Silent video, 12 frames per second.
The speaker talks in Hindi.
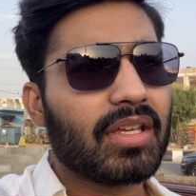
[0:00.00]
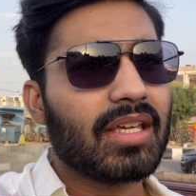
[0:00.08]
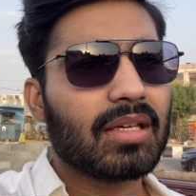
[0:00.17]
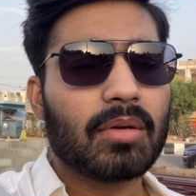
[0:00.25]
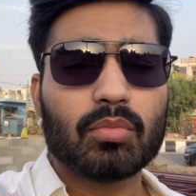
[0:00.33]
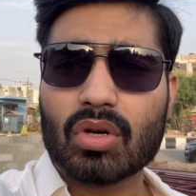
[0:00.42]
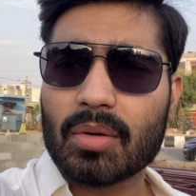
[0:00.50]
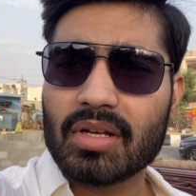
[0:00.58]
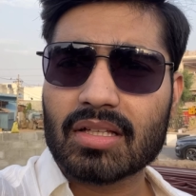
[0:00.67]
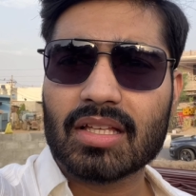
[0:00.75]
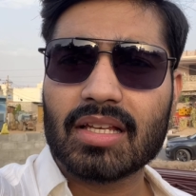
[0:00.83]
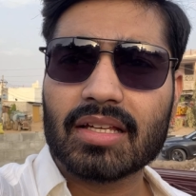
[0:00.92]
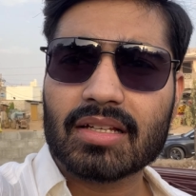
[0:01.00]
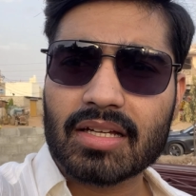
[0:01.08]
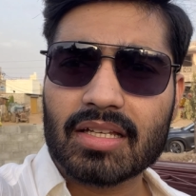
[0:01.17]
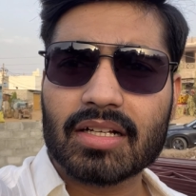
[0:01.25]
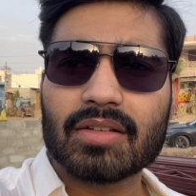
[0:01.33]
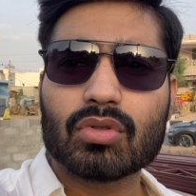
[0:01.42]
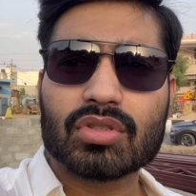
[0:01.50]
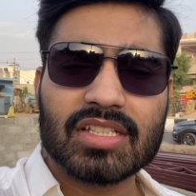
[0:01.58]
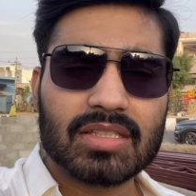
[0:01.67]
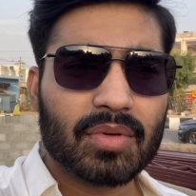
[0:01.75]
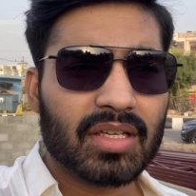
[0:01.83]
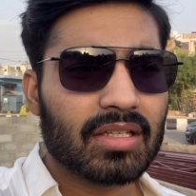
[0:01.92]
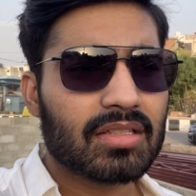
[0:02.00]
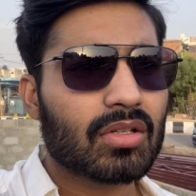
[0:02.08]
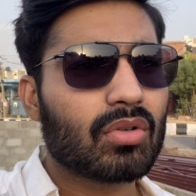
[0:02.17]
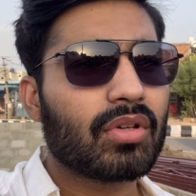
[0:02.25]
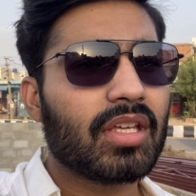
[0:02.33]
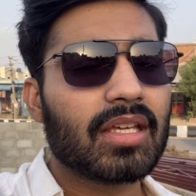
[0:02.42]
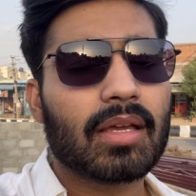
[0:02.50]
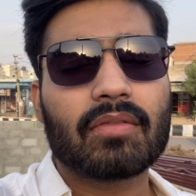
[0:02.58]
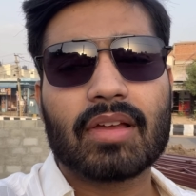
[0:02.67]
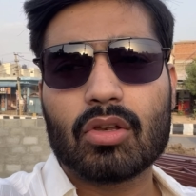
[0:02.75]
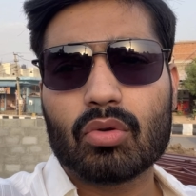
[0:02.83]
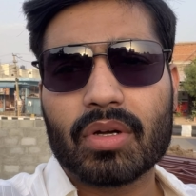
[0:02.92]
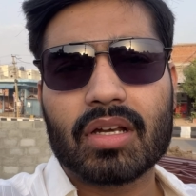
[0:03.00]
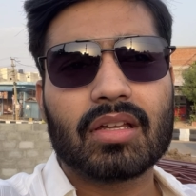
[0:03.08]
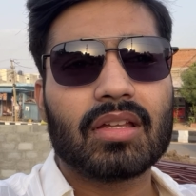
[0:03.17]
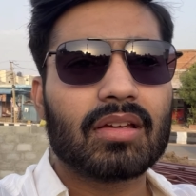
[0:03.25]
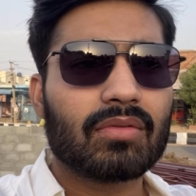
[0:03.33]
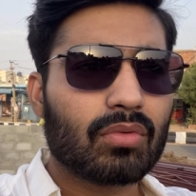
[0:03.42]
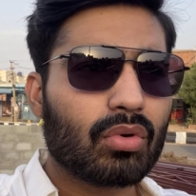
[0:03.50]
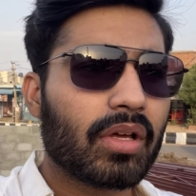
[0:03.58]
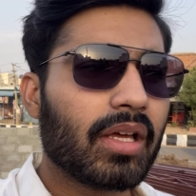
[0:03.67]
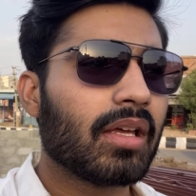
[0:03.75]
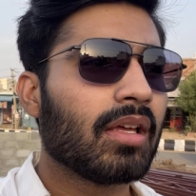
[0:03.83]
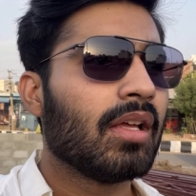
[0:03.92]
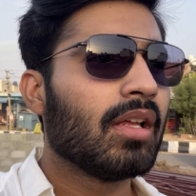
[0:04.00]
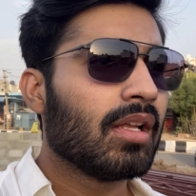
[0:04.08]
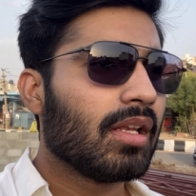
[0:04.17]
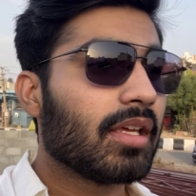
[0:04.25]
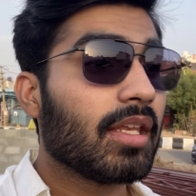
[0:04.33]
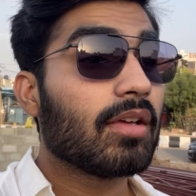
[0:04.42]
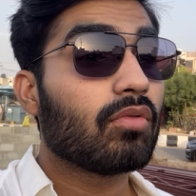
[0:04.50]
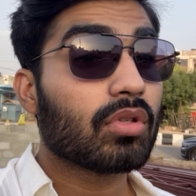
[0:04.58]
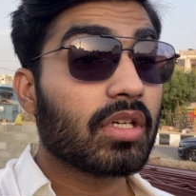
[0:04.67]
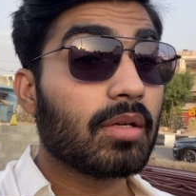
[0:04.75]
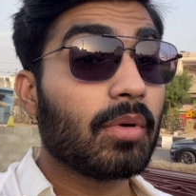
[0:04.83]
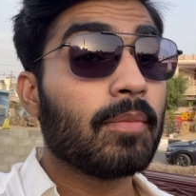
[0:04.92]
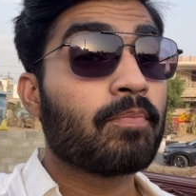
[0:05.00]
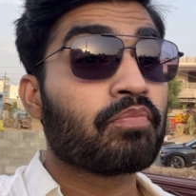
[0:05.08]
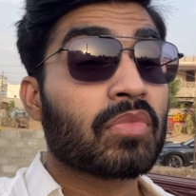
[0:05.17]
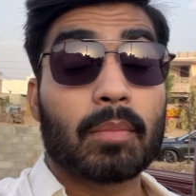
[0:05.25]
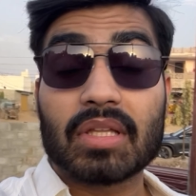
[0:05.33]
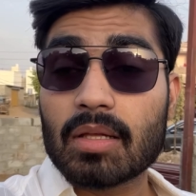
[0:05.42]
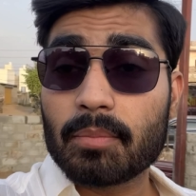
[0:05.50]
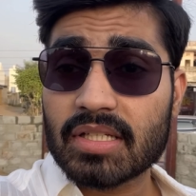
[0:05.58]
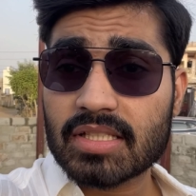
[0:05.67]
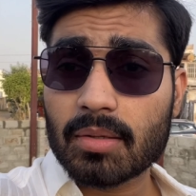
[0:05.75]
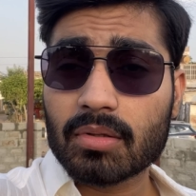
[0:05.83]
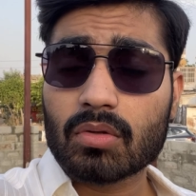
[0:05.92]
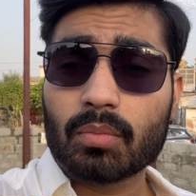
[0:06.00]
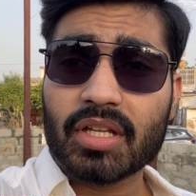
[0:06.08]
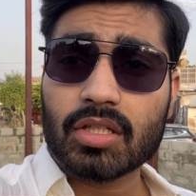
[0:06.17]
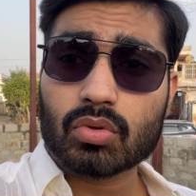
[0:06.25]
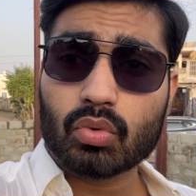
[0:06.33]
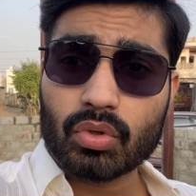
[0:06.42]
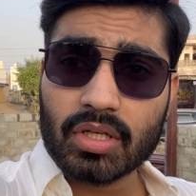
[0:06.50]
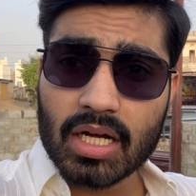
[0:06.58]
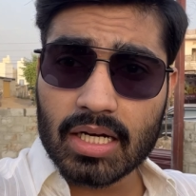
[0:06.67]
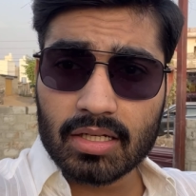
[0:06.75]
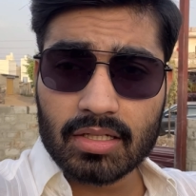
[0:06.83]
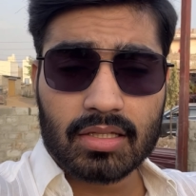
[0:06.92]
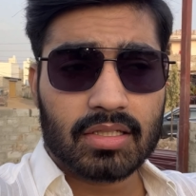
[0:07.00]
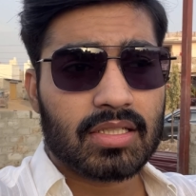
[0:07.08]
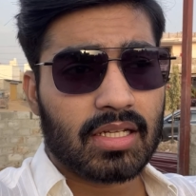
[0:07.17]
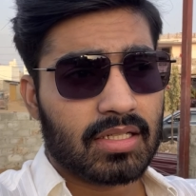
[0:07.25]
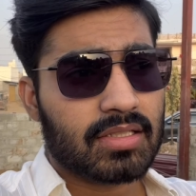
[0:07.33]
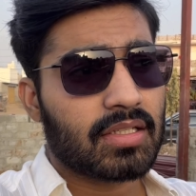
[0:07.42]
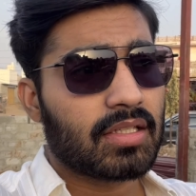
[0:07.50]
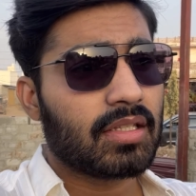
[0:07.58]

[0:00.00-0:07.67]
ये कि भाई बुरा भी लगता है लेकिन कहीं ना कहीं वो चीज़ भी है कि चलो ठीक है वैल्यू बढ़ रही है वो है लेकिन एक वो था कि भाई मतलब मैं सही बताऊँ मैंने स्कूटी गार्डन के अंदर चलाना सीखी